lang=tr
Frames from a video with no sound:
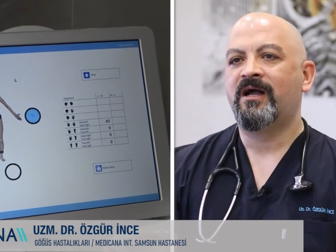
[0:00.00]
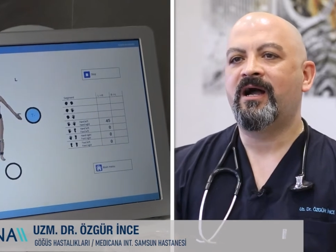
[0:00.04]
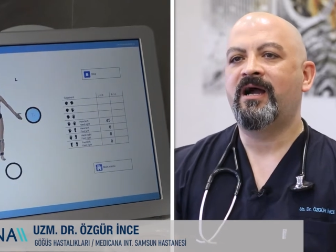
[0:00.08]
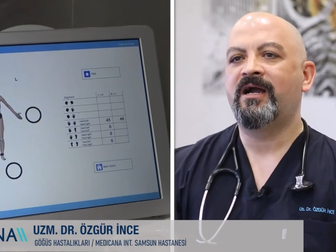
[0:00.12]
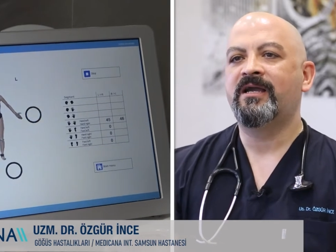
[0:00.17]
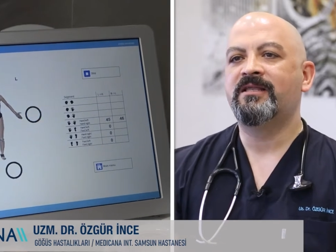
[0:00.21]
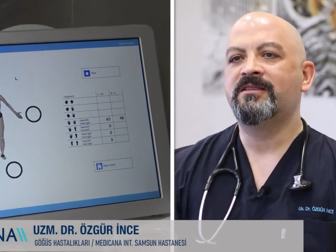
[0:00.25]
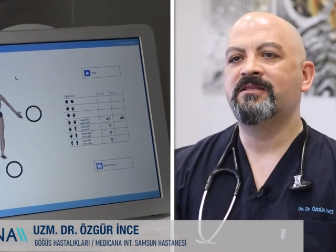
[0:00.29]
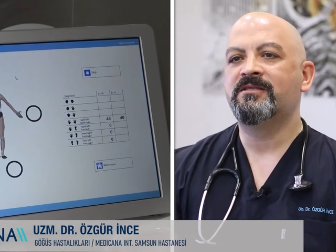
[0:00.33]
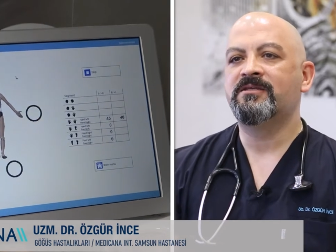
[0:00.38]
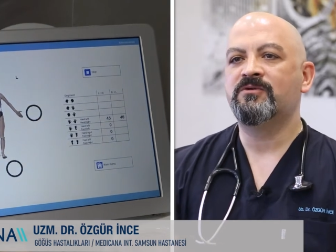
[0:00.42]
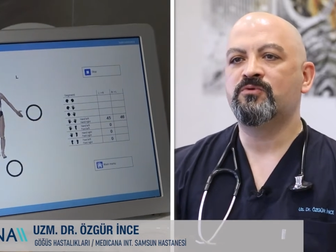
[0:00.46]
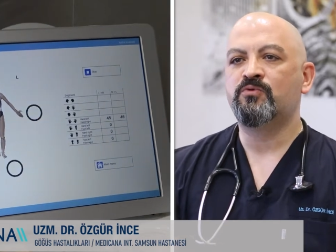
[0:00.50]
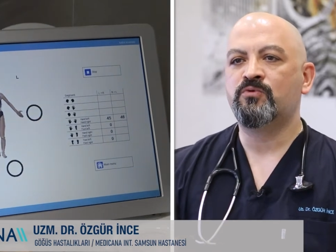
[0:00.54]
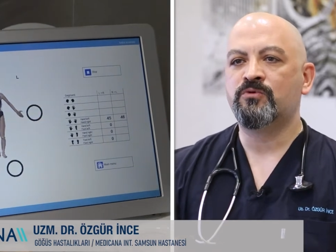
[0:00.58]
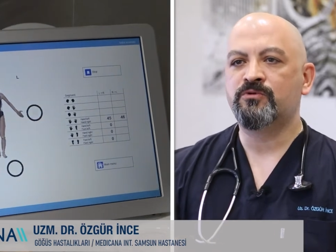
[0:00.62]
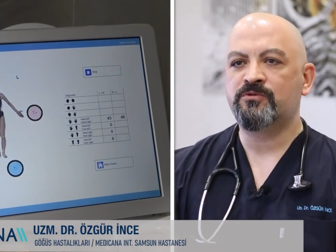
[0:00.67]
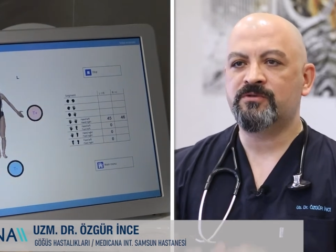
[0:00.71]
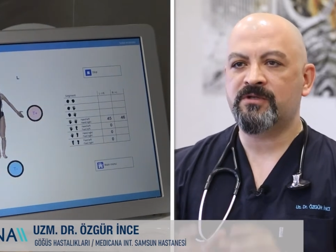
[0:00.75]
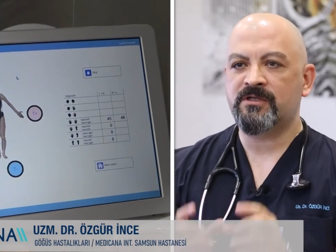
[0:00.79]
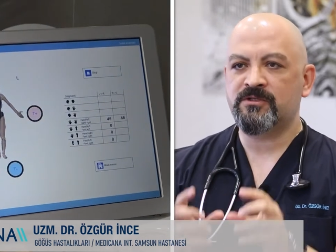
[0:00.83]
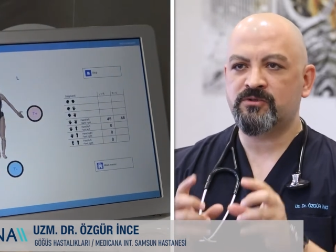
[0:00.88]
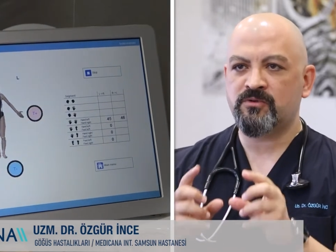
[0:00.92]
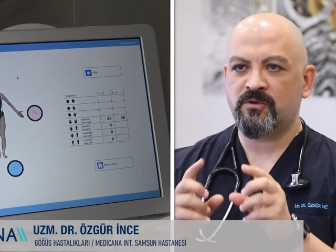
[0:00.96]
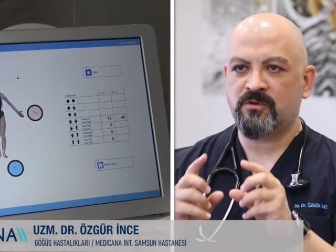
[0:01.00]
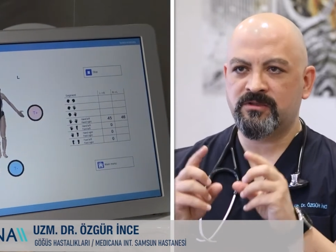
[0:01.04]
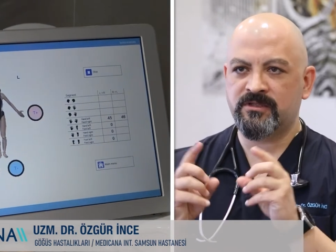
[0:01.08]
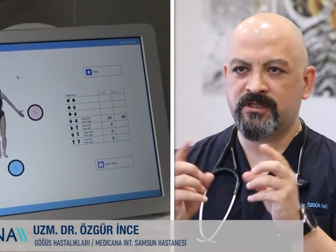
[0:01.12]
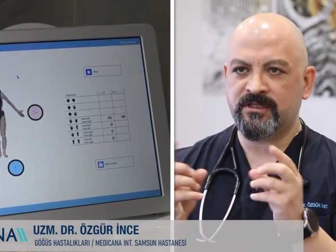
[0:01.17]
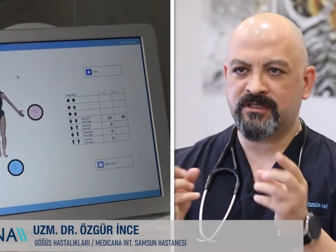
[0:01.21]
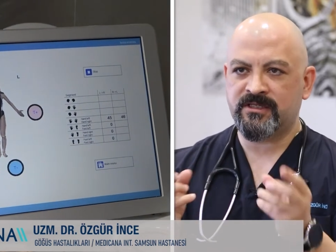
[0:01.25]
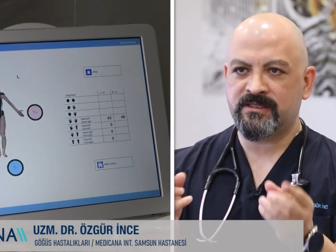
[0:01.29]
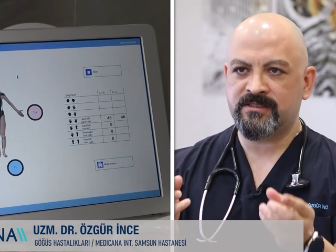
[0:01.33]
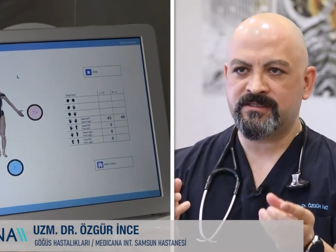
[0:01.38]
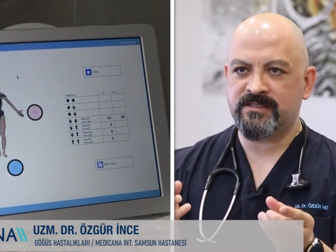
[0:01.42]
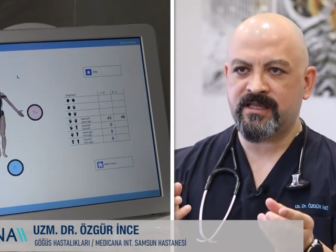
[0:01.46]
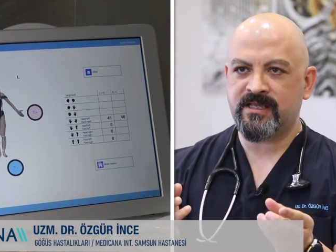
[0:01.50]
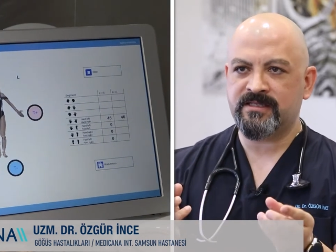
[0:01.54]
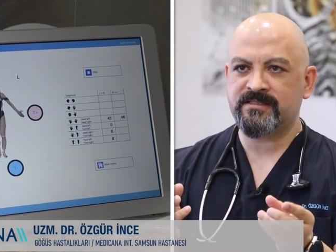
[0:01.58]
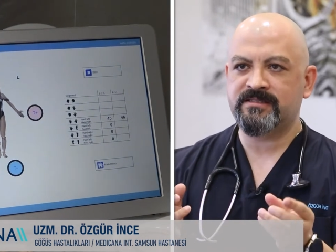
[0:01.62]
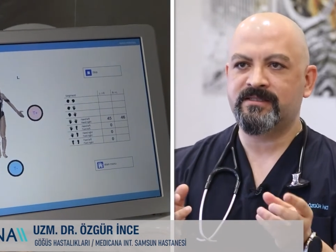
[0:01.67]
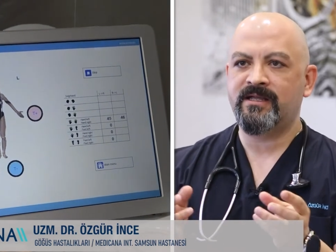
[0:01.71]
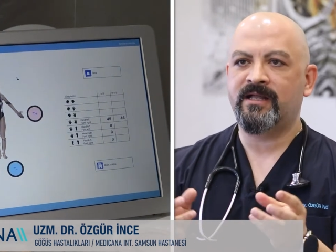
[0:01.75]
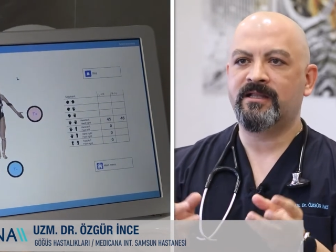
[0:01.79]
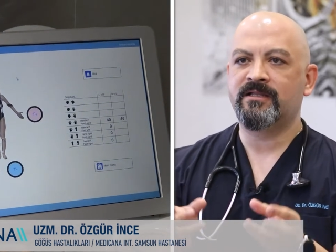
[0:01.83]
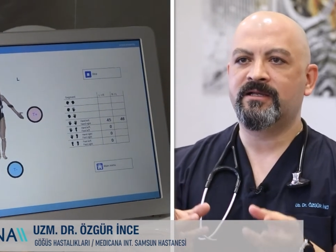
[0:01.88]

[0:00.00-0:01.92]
Aynı ultrasondaki ses